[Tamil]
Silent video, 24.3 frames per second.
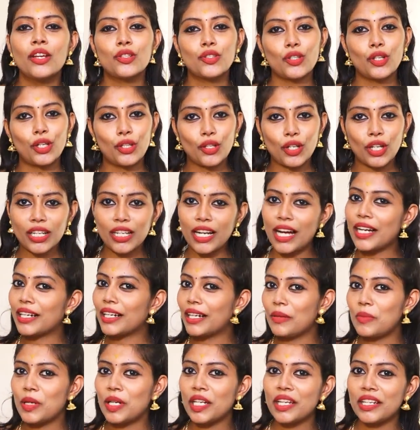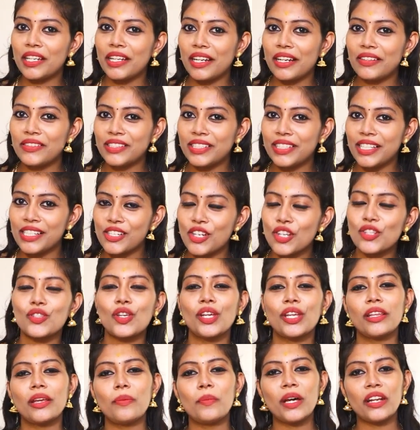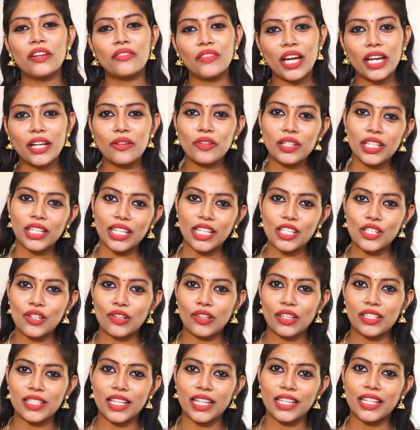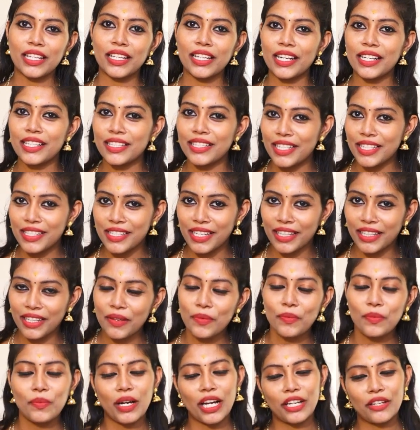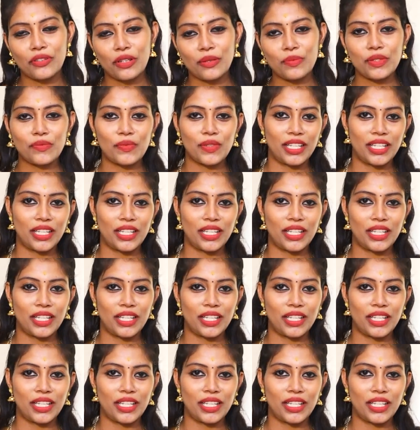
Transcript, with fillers: ஸோ இதோட நான் மணி நேரம் வந்தாச்சு ஸோ இதே மாதிரி வேற ஒரு நிகழ்ச்சி உங்களை சந்திக்கிறான்னு கேட்க பாய் ஃப்ரெண்ட்ஸ்